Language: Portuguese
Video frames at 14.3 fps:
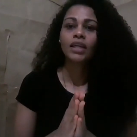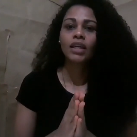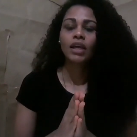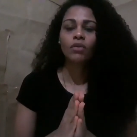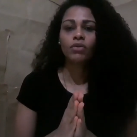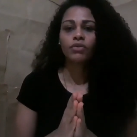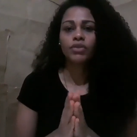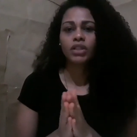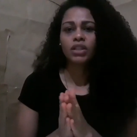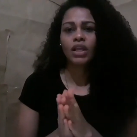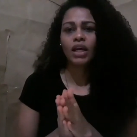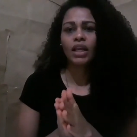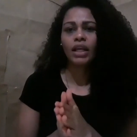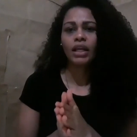Que é quando você
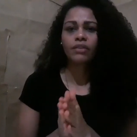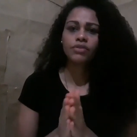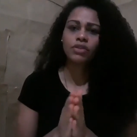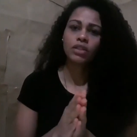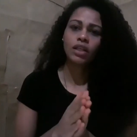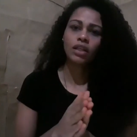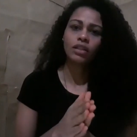está alegre, você está